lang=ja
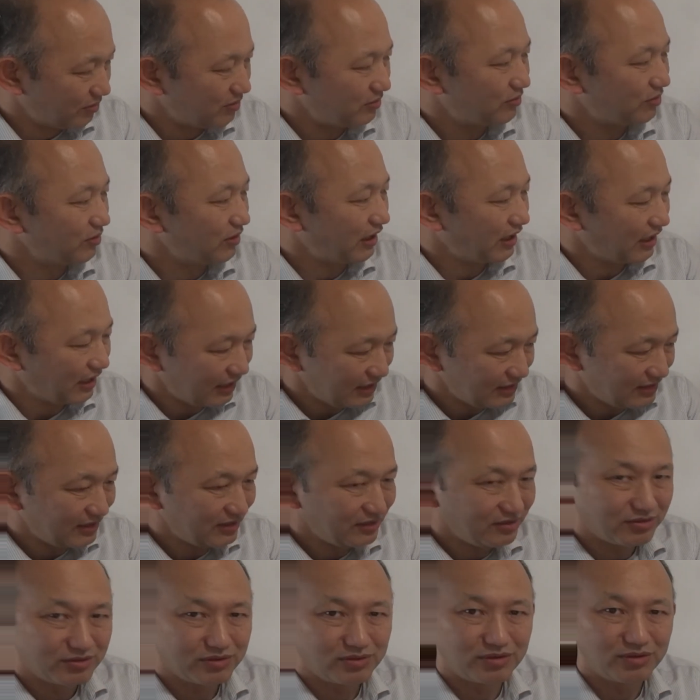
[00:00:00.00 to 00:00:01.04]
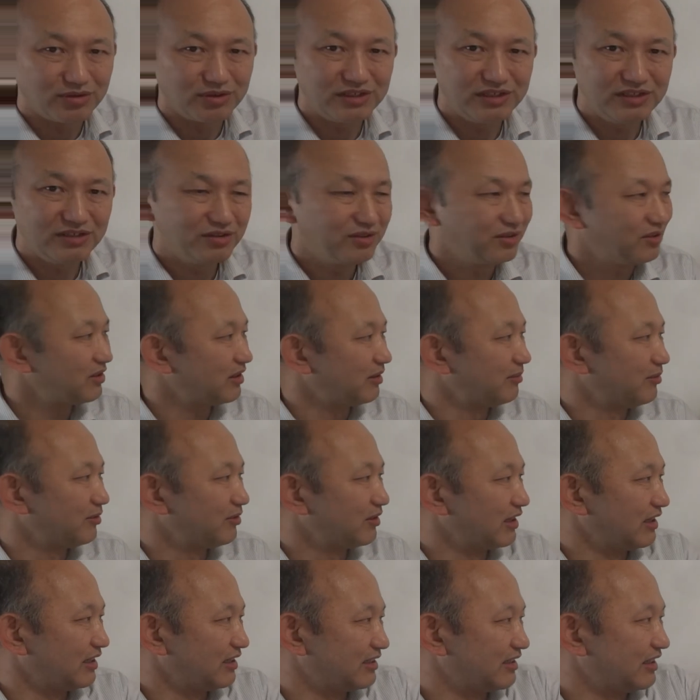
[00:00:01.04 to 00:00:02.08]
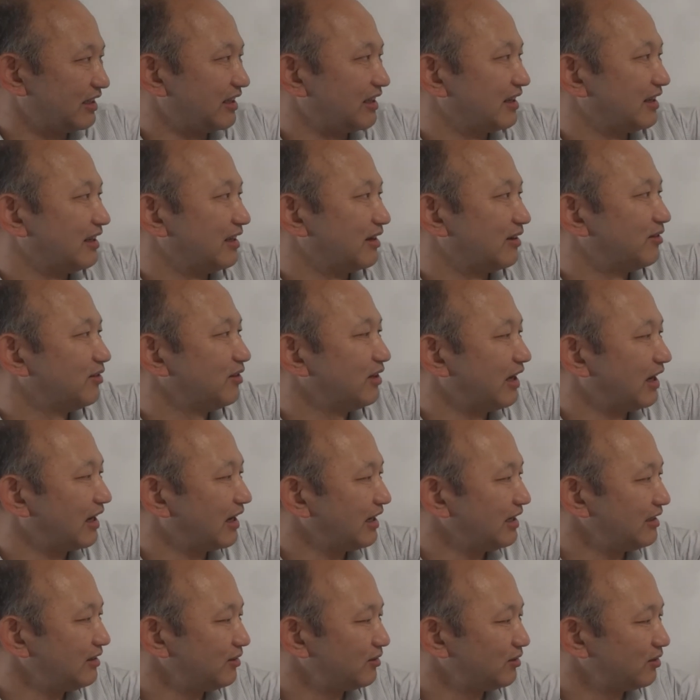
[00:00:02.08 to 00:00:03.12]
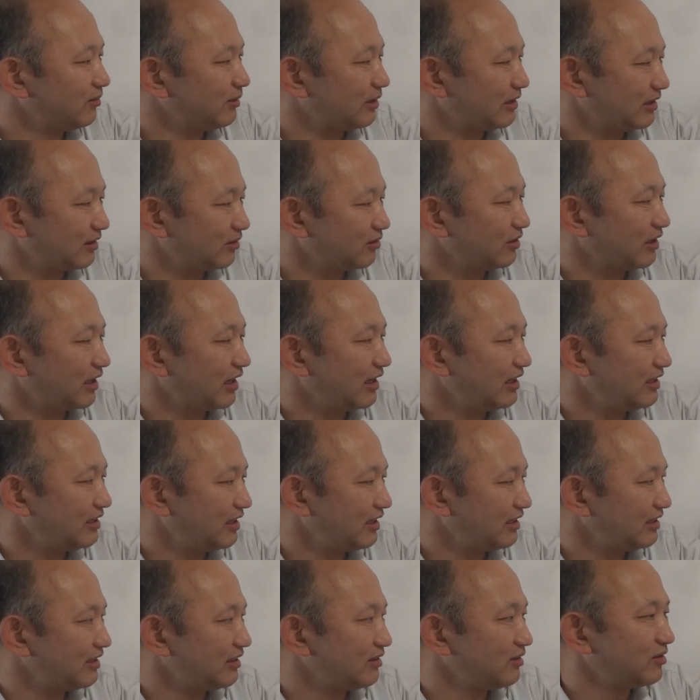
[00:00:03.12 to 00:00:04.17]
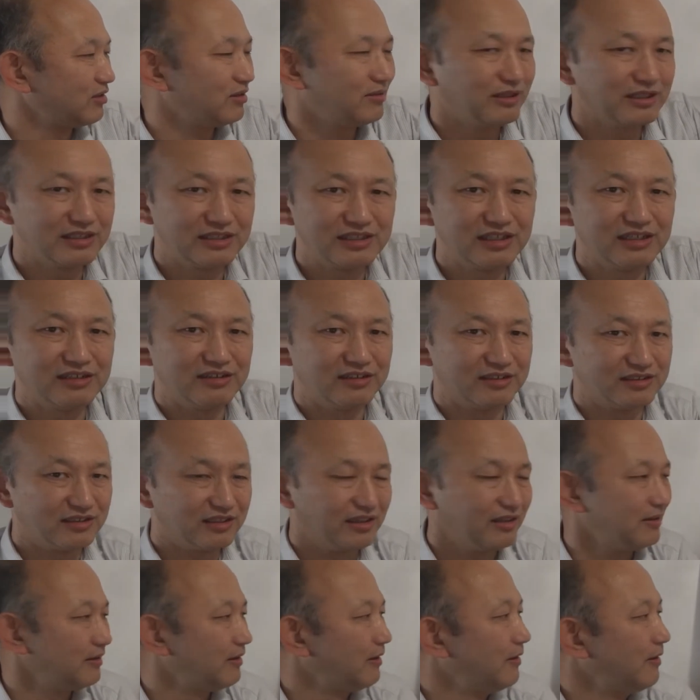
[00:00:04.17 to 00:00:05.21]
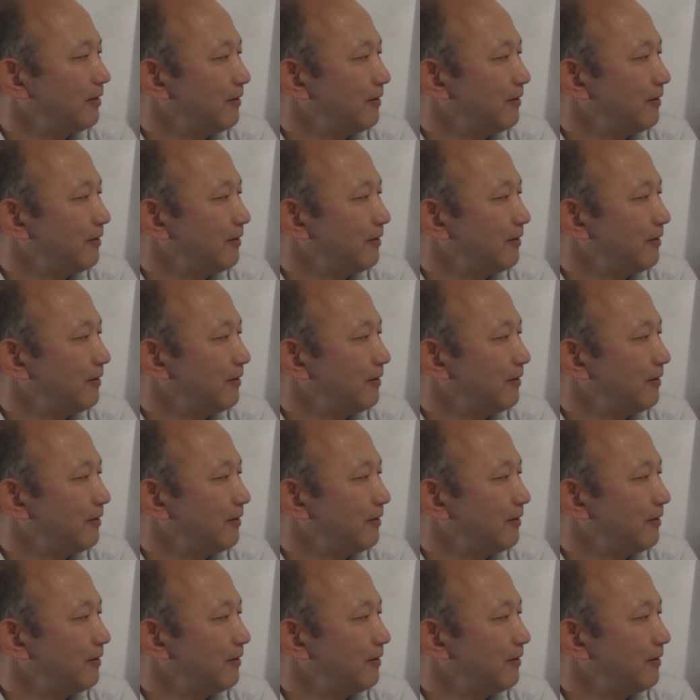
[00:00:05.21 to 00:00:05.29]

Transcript: この赤い線の残りのようなものがですね、この赤いところまで、この赤い点線のところまで来てるんですね。